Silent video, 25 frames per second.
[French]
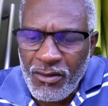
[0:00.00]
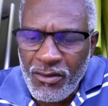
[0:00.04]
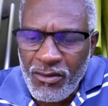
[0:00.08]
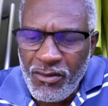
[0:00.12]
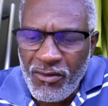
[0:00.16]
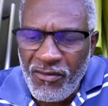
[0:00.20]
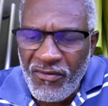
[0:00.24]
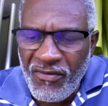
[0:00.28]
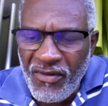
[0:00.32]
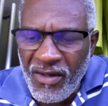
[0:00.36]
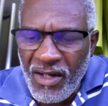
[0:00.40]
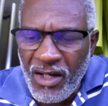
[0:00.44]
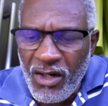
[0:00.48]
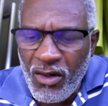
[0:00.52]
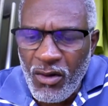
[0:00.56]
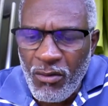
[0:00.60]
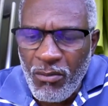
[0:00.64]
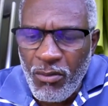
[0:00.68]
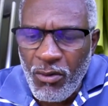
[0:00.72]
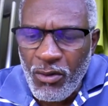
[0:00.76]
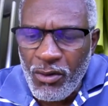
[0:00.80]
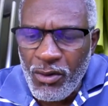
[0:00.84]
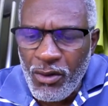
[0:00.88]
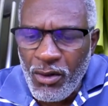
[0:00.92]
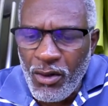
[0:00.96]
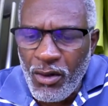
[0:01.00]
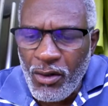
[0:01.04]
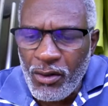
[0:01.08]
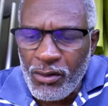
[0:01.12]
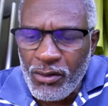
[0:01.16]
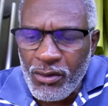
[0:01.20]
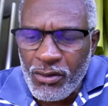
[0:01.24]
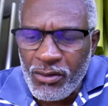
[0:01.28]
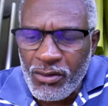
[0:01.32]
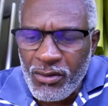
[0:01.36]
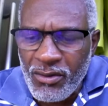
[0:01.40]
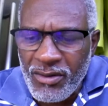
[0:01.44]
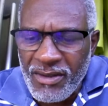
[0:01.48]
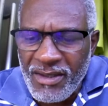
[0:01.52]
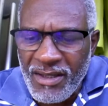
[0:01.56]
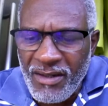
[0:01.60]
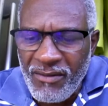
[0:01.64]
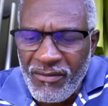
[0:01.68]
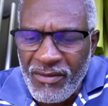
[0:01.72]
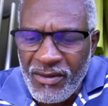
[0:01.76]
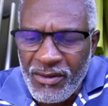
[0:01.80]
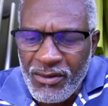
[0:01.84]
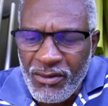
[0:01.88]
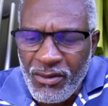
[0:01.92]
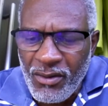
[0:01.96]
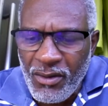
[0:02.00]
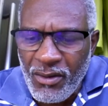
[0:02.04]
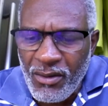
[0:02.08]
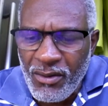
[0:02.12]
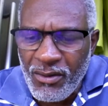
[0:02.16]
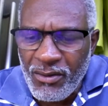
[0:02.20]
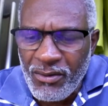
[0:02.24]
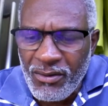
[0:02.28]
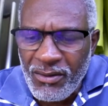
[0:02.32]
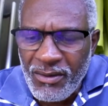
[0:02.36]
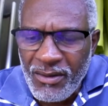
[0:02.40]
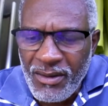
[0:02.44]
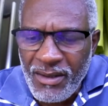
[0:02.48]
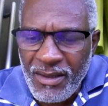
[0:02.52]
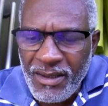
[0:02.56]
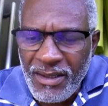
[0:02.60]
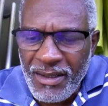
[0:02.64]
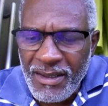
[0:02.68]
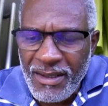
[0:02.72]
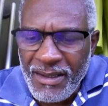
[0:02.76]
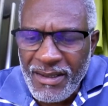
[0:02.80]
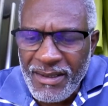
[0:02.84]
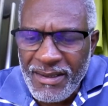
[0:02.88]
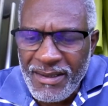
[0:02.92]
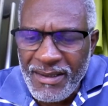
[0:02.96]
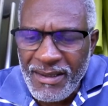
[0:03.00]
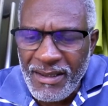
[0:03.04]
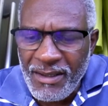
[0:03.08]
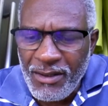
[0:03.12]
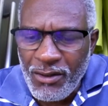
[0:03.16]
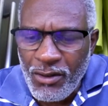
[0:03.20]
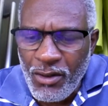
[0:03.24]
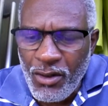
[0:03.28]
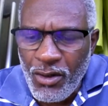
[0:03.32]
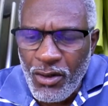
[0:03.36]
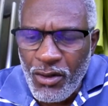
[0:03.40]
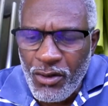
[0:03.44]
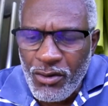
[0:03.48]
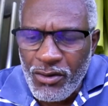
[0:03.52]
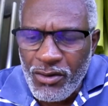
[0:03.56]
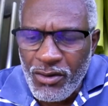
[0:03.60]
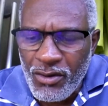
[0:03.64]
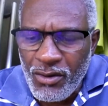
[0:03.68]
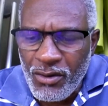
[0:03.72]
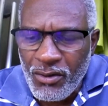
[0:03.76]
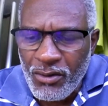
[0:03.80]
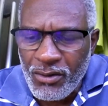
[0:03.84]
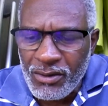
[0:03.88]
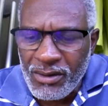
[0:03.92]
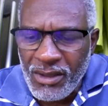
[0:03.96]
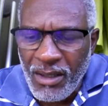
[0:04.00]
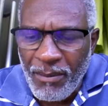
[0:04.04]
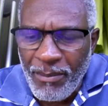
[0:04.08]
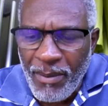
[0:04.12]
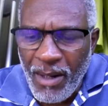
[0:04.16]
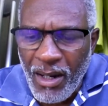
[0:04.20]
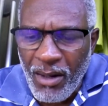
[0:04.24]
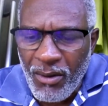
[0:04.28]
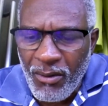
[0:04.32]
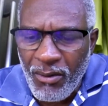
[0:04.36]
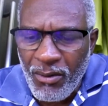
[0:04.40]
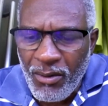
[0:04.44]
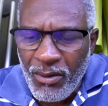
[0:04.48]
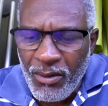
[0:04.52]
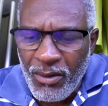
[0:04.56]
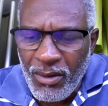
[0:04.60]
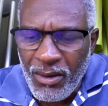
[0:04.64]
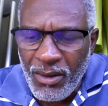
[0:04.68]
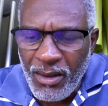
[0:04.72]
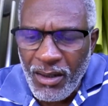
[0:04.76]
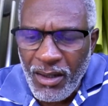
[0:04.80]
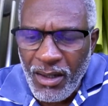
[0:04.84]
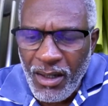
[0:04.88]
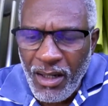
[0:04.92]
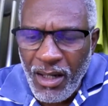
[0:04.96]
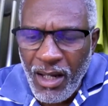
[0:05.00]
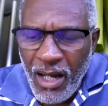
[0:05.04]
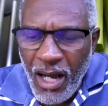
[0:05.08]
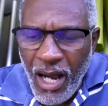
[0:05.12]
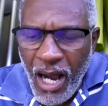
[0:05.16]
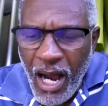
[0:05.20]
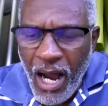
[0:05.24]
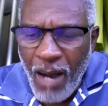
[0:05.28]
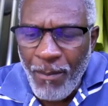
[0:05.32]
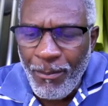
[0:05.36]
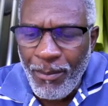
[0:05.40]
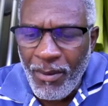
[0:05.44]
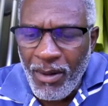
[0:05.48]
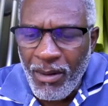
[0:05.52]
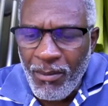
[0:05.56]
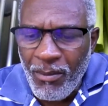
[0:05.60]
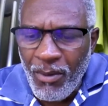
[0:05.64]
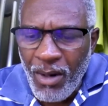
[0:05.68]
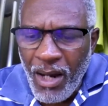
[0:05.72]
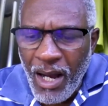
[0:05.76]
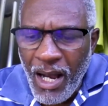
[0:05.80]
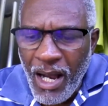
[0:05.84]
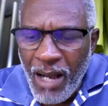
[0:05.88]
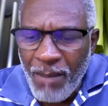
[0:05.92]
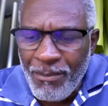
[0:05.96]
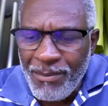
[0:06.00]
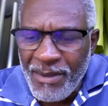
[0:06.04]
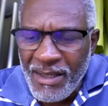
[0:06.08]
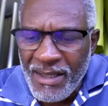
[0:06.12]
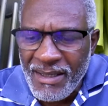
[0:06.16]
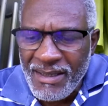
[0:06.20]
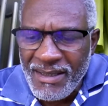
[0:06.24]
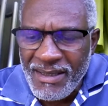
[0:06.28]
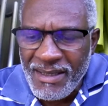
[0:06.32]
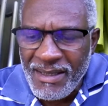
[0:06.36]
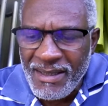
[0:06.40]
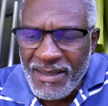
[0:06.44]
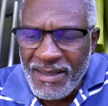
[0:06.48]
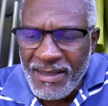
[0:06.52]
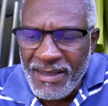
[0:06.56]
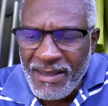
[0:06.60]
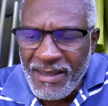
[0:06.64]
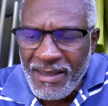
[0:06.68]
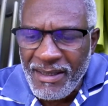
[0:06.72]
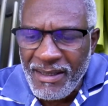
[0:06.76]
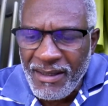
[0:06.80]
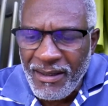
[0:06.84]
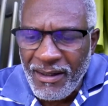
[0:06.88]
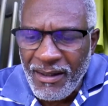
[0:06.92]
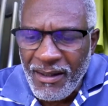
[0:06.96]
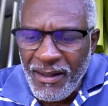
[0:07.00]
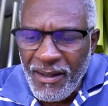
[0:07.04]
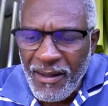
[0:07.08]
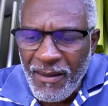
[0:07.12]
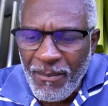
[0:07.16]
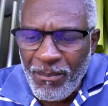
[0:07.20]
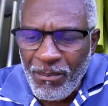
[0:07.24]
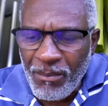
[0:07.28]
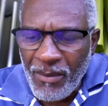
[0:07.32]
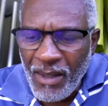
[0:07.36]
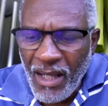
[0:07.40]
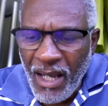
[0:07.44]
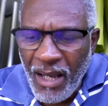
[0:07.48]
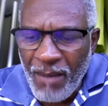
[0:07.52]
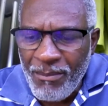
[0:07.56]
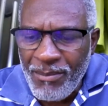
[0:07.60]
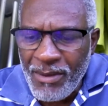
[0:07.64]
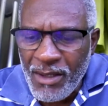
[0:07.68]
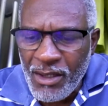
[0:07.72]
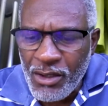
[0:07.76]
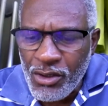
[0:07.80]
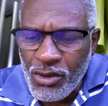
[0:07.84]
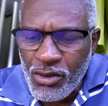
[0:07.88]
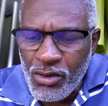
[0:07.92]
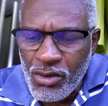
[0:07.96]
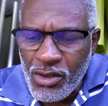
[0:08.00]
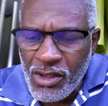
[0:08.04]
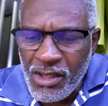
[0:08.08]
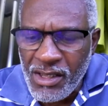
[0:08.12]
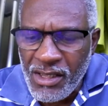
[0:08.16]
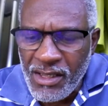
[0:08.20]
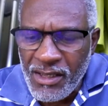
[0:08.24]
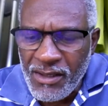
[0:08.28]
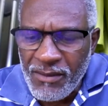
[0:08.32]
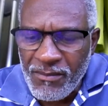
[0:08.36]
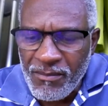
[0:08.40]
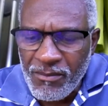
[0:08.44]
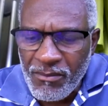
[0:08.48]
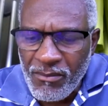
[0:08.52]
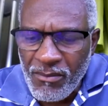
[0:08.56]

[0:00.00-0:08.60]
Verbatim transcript: Tu fais le bonheur de ton serviteur, Seigneur, selon ta parole. Apprends-moi à bien saisir, à bien juger.